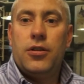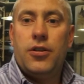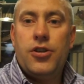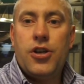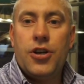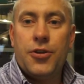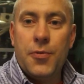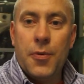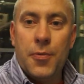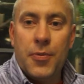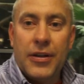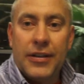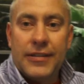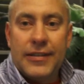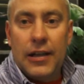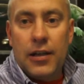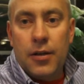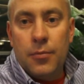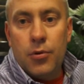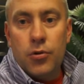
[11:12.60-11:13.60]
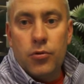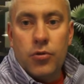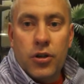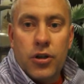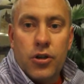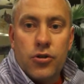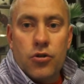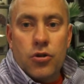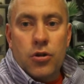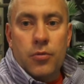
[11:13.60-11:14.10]
Сейчас мы показали блюдо,
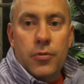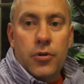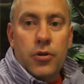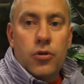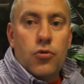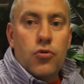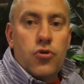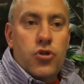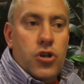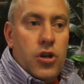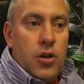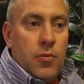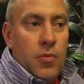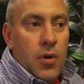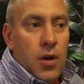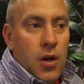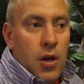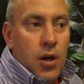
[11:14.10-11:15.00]
которое мы кушаем.